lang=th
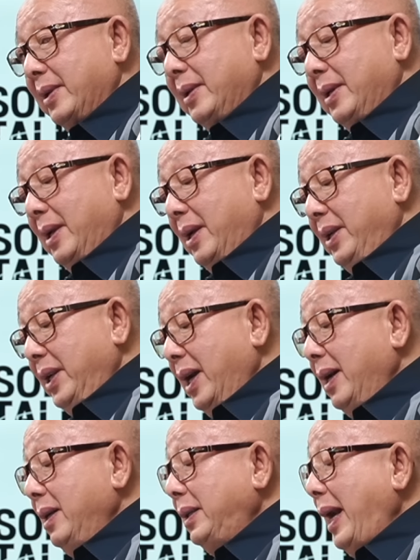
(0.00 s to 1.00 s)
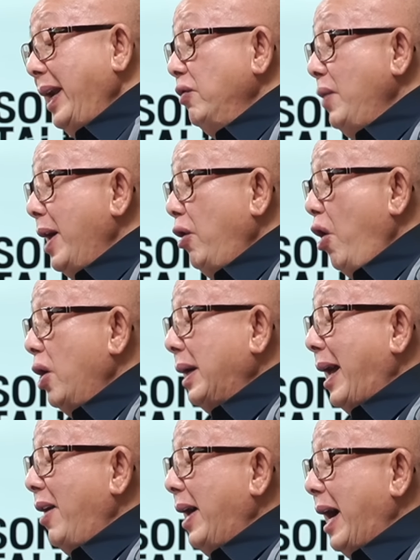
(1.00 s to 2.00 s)
1. ถ้าเห็นว่าข้อก
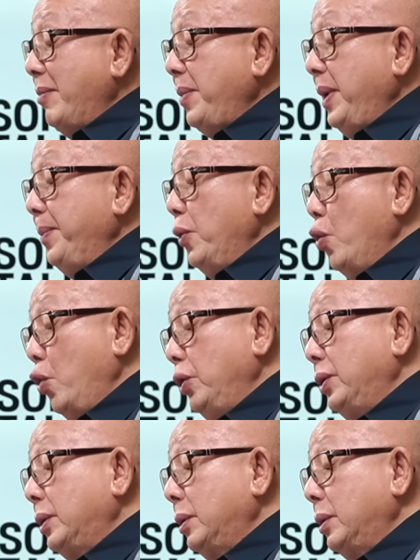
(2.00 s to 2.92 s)
ล่าวหาไม่มีมูล